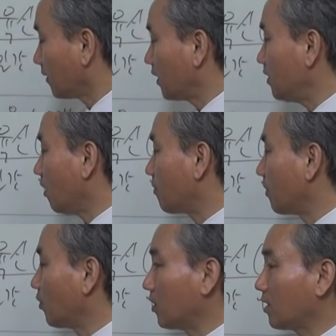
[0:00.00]
근데
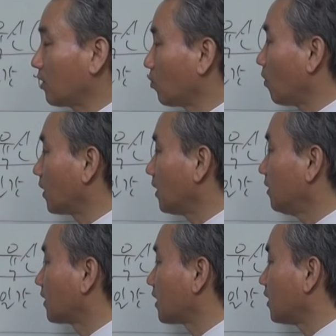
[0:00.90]
옆에 보니까 또 하나
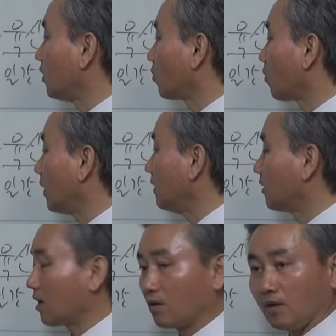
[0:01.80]
이렇게 기토가
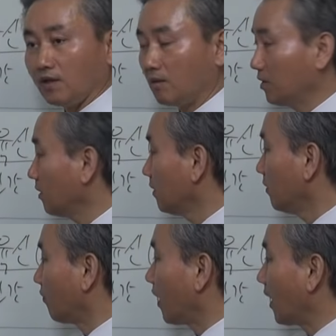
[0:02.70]
있다라고 한다면
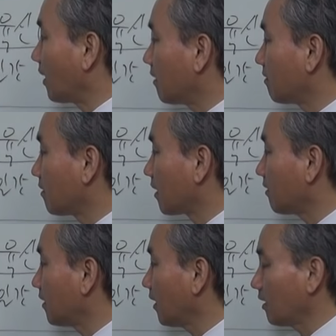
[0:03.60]
내가
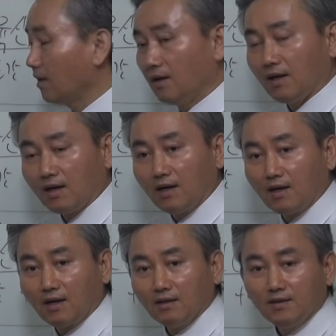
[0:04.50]
극하는데
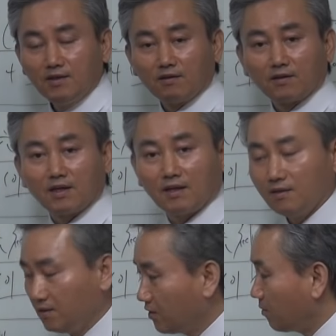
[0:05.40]
이렇게
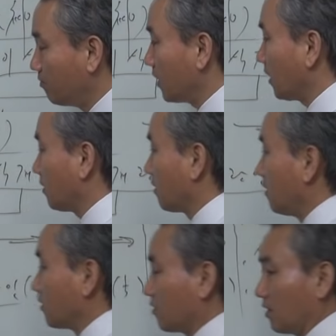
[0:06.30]
음양이
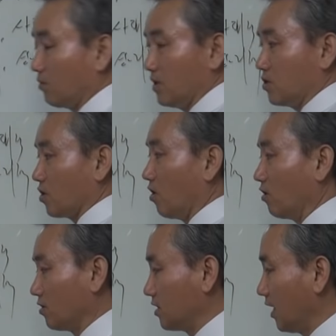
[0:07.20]
틀렸을 때 우리
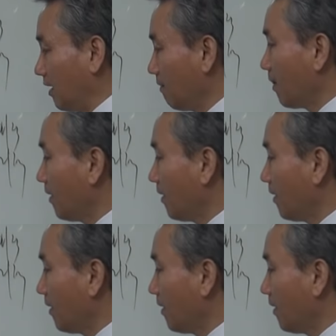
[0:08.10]
정재.